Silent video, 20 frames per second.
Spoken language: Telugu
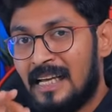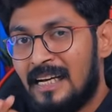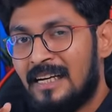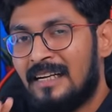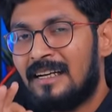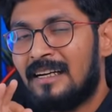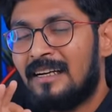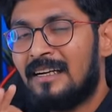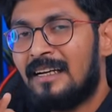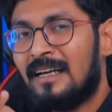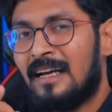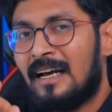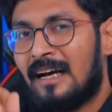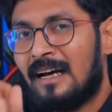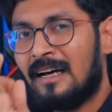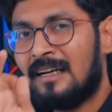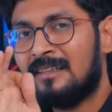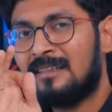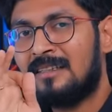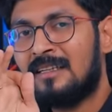ఏంటంటే
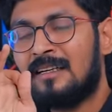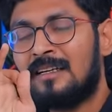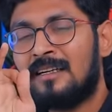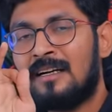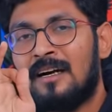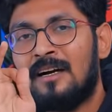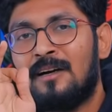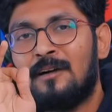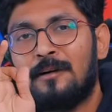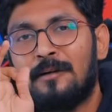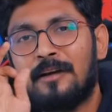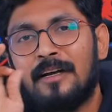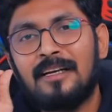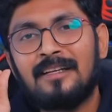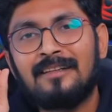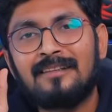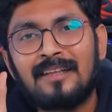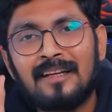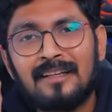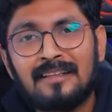ఆధార్ కార్డులోనే
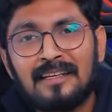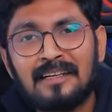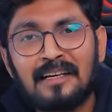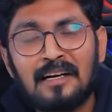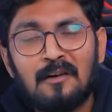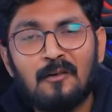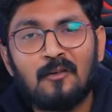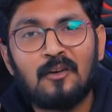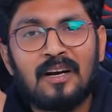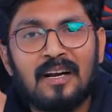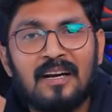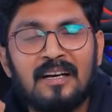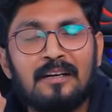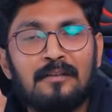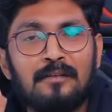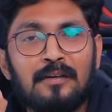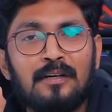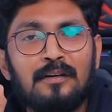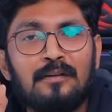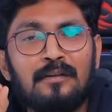ఇంత అందంగా ఉన్నాడంటే
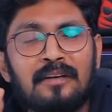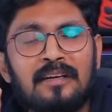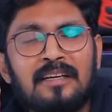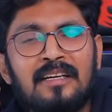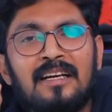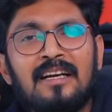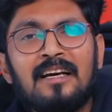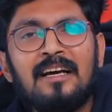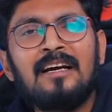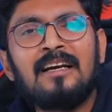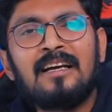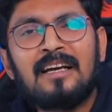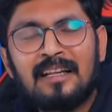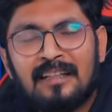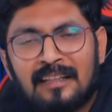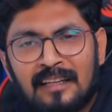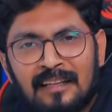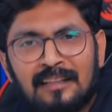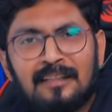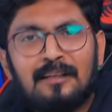వీడు రియల్గా
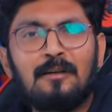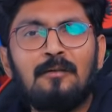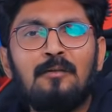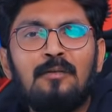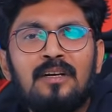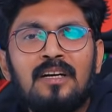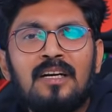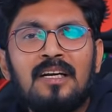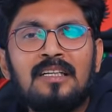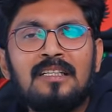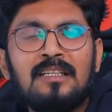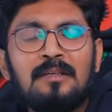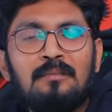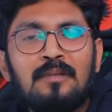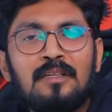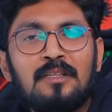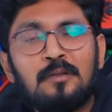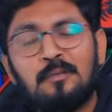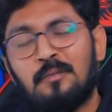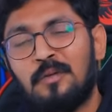ఇంకెంత అందంగా ఉంటాడని
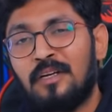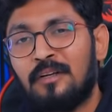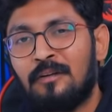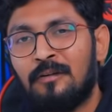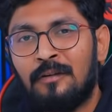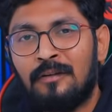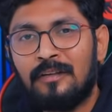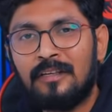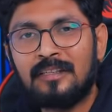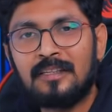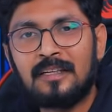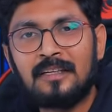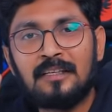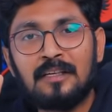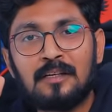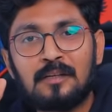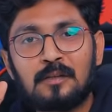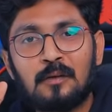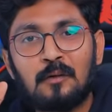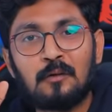చెప్పేసి మీరు డిసైడ్
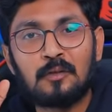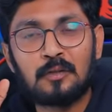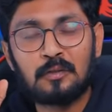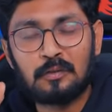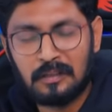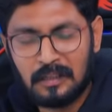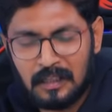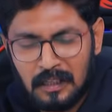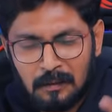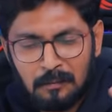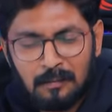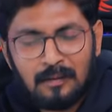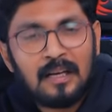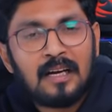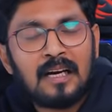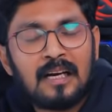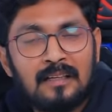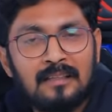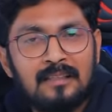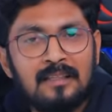చేసుకోవచ్చు దేవుడు
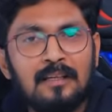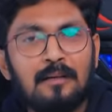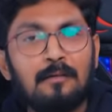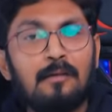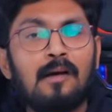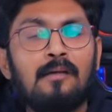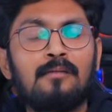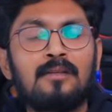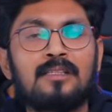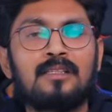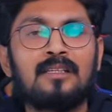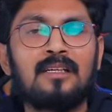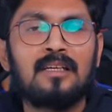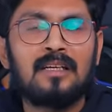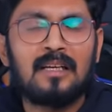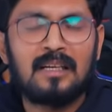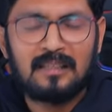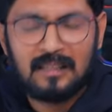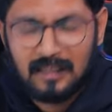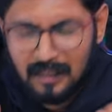నాకు అర్జెంటుగా వరం ఇస్తే
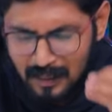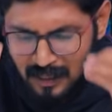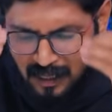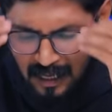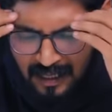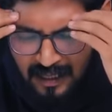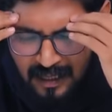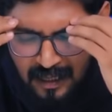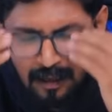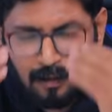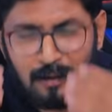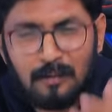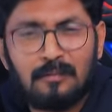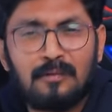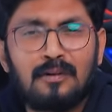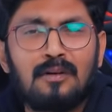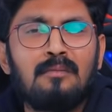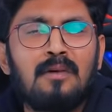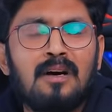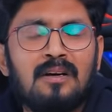నేను అర్జెంటుగా నా ఆధార్ కార్డులో
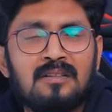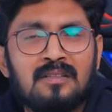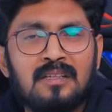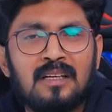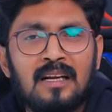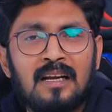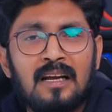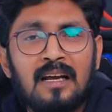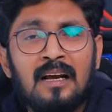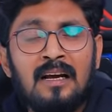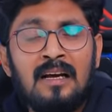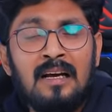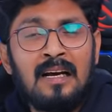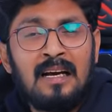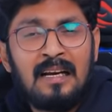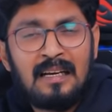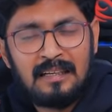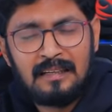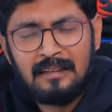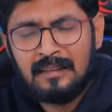ఫోటో మారుస్తానయ్యా
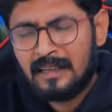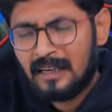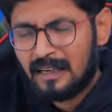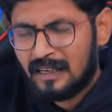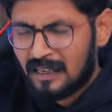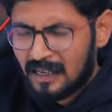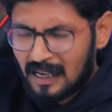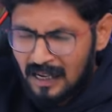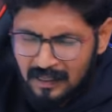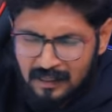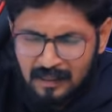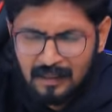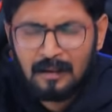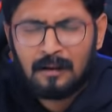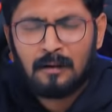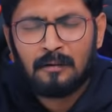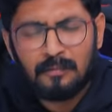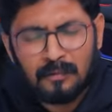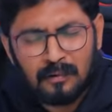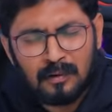ఎందుకంటే నా ఆధార్
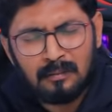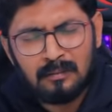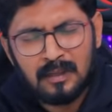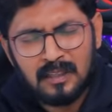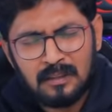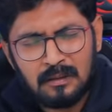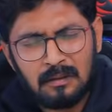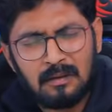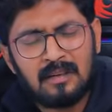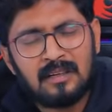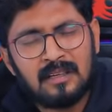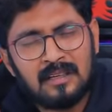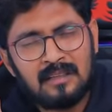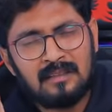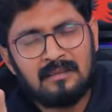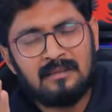కార్డులో ఫోటో మీరు చూడండి